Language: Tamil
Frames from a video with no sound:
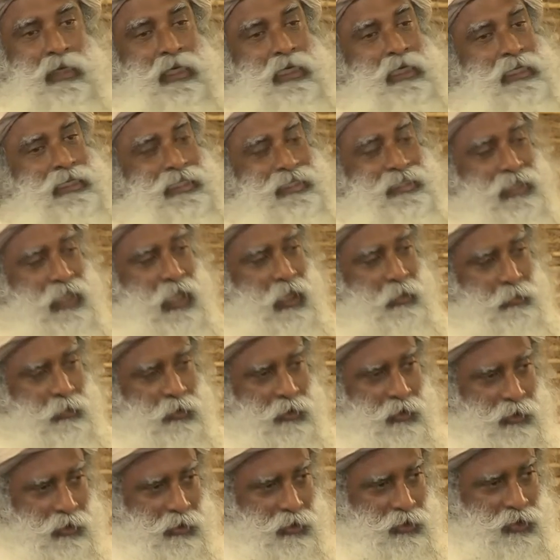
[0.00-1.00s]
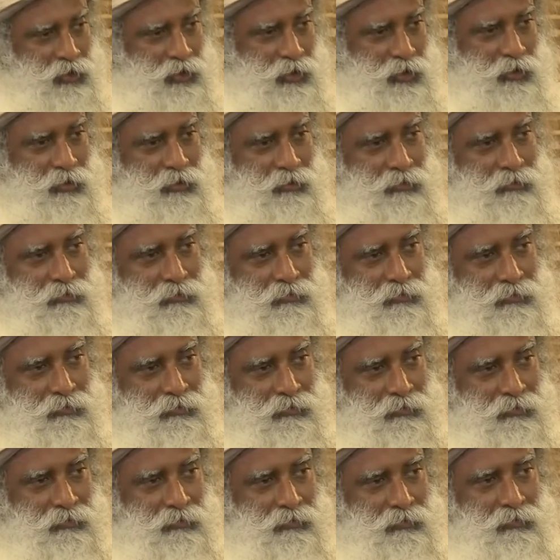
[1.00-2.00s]
ஆனா அது நடந்துட்டே இருக்குதானே
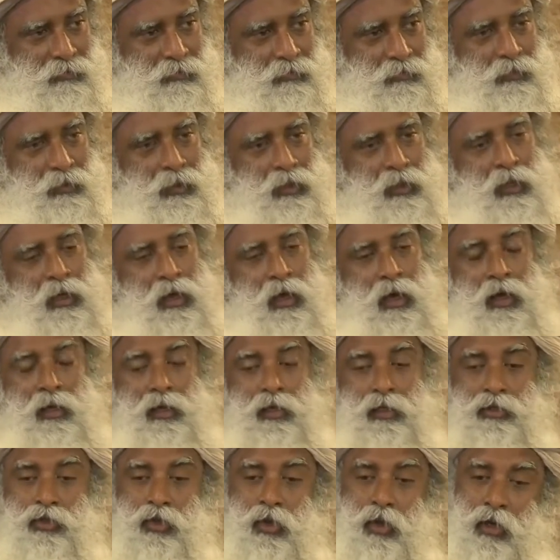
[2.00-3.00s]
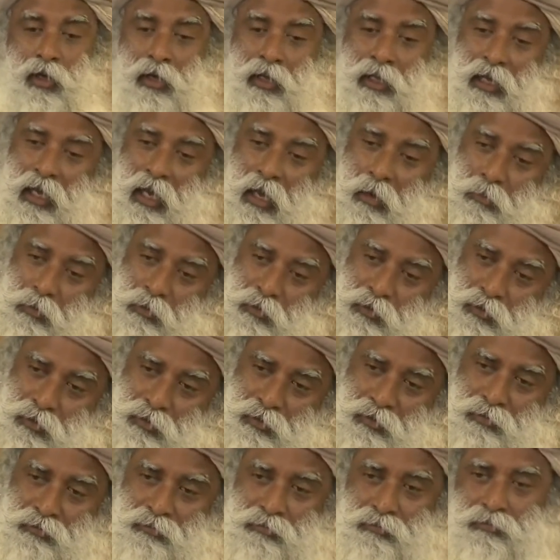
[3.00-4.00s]
அது ஏற்கனவே
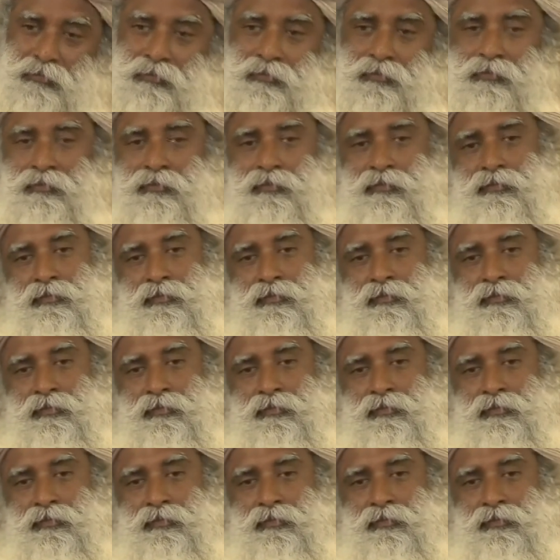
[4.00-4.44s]
நடக்கவும் செஞ்சிருச்சு